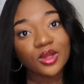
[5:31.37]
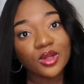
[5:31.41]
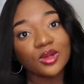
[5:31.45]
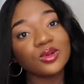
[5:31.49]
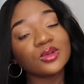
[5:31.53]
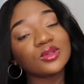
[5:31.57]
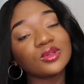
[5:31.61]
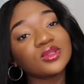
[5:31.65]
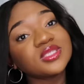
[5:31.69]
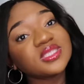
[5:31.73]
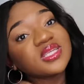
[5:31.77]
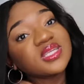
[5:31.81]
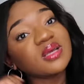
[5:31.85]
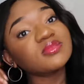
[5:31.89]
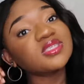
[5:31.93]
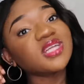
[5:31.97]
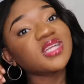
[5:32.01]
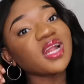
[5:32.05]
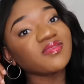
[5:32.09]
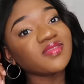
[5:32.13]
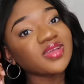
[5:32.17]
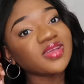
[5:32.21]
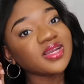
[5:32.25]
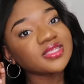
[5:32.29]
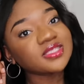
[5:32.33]
le deuxième je
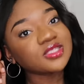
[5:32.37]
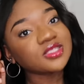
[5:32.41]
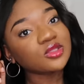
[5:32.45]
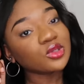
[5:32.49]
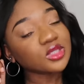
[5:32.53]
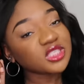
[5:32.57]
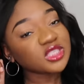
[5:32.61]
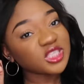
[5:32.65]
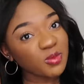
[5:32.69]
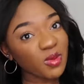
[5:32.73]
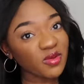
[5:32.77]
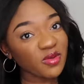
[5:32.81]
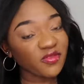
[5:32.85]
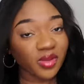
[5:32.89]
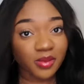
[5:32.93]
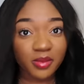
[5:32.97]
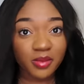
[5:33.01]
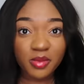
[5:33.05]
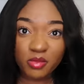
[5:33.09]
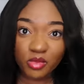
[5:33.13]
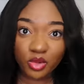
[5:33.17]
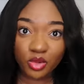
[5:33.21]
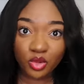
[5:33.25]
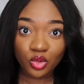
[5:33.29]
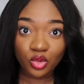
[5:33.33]
l'avais laissé donc c'est pas fermé
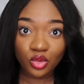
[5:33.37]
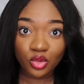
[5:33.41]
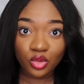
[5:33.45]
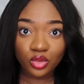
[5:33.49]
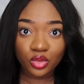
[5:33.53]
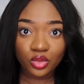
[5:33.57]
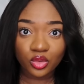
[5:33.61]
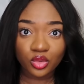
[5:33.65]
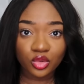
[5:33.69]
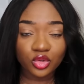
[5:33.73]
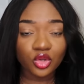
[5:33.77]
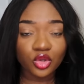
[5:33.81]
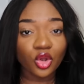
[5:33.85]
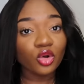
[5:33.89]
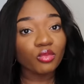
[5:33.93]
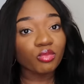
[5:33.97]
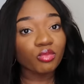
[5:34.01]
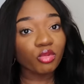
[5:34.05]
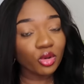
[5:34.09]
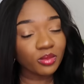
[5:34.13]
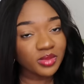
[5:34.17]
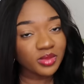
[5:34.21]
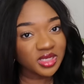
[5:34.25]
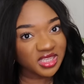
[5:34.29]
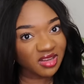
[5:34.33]
mais le non le
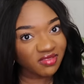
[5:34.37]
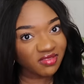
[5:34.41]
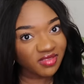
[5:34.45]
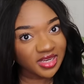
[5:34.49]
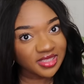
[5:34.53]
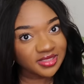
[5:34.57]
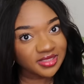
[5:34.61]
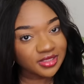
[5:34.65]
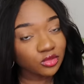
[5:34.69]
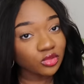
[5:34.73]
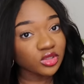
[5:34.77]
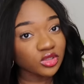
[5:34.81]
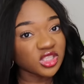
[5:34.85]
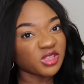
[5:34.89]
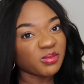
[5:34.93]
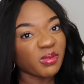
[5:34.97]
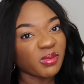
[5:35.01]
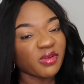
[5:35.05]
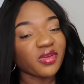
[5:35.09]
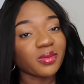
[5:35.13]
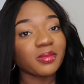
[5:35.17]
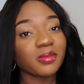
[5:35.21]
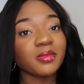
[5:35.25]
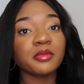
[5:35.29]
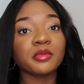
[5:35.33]
premier j'avais laissé donc c'est pas
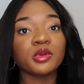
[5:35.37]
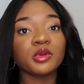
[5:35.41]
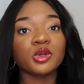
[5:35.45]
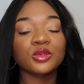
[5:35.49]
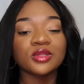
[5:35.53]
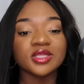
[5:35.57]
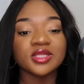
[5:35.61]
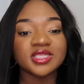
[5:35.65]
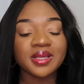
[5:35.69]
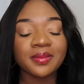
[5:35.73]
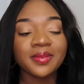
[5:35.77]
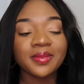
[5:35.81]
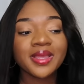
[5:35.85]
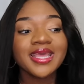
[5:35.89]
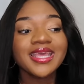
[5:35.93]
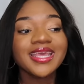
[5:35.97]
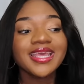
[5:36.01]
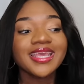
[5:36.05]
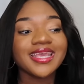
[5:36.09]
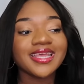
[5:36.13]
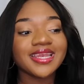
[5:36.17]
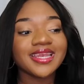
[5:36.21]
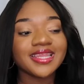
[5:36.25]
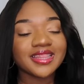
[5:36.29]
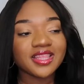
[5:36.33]
fermé mais le deuxième
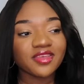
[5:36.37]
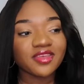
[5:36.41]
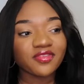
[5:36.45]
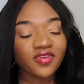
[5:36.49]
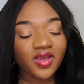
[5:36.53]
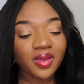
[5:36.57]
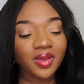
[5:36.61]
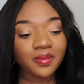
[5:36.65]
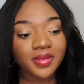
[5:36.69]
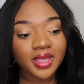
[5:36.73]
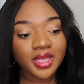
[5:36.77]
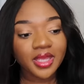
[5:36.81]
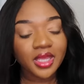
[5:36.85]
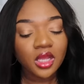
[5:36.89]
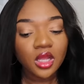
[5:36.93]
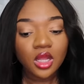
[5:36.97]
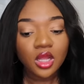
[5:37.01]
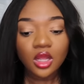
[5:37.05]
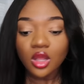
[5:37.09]
il était fermé